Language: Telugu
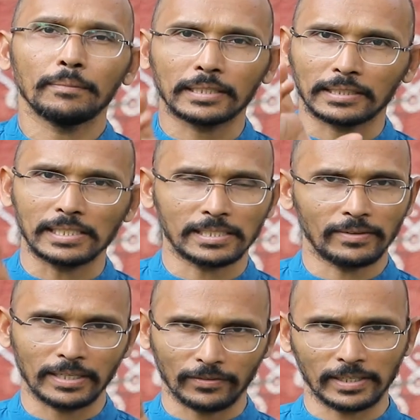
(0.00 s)
మీకు తెలిసిన
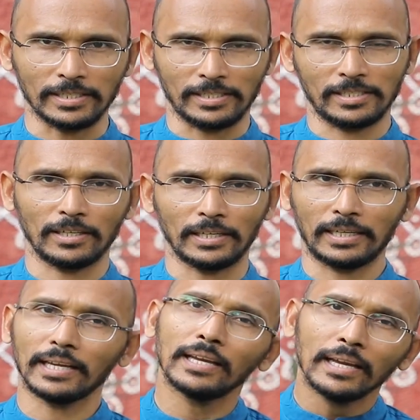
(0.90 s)
వాళ్ళు ఎవరైనా
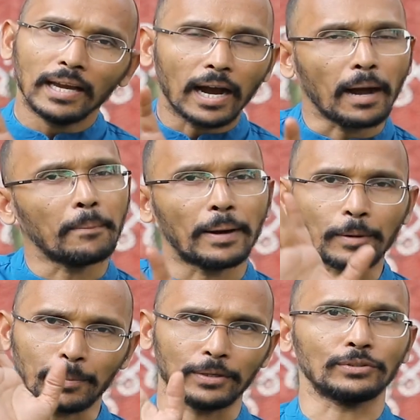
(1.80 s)
ఇచ్చారంటే ఆ
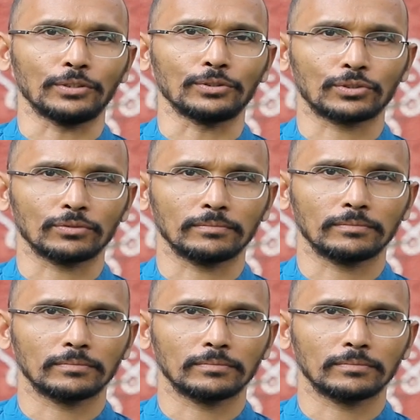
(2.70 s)
మామిడి పండు తినవచ్చు